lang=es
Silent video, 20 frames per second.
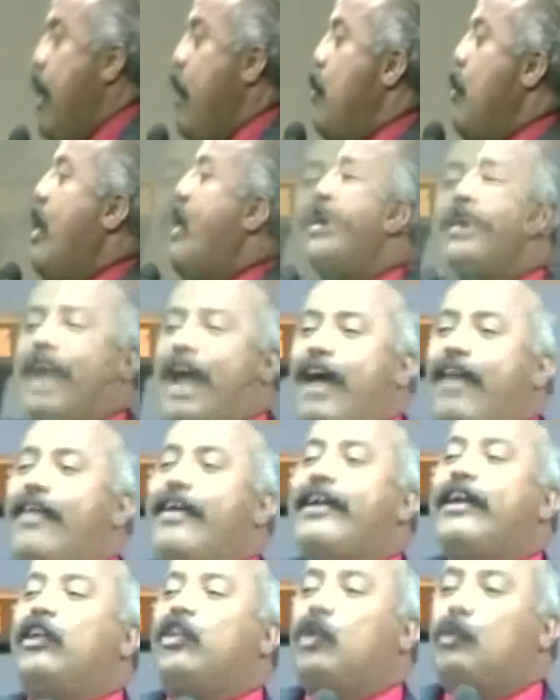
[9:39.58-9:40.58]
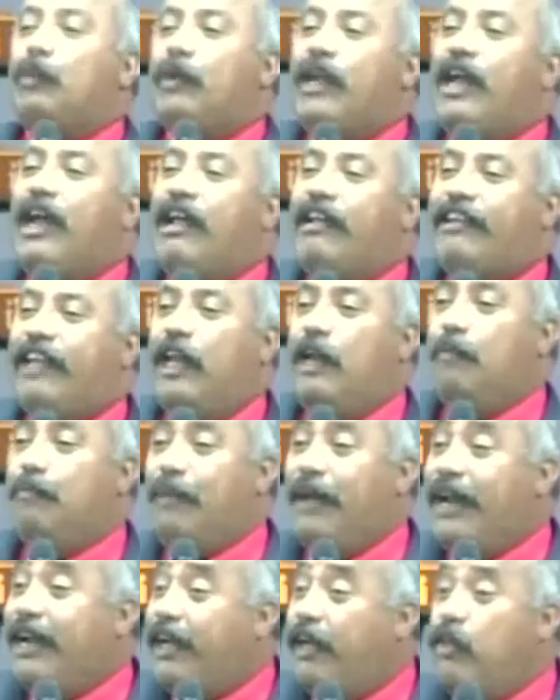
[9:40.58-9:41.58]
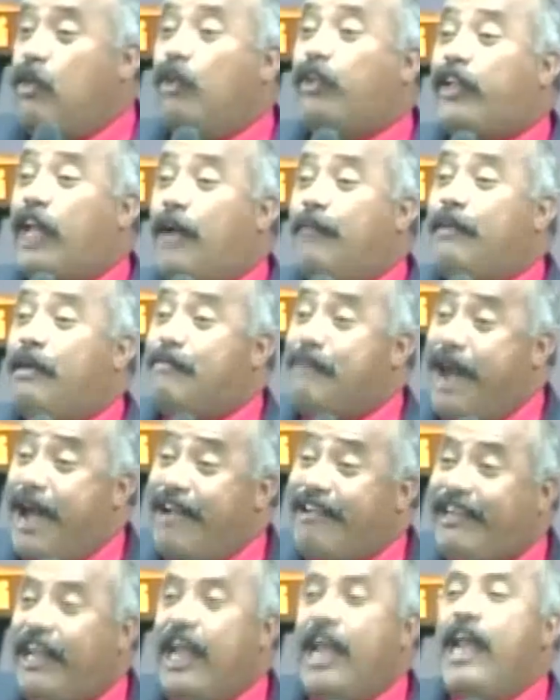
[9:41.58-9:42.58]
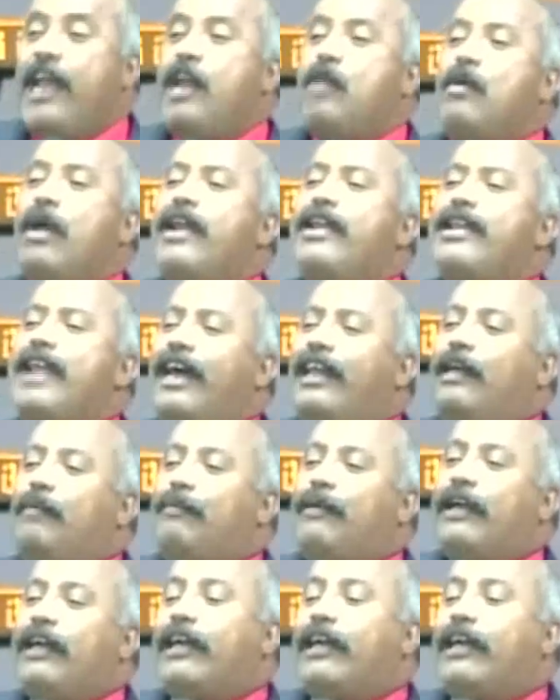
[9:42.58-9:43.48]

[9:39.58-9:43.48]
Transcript: No hay nada que tú puedas hacer para que Dios te ame más y no hay nada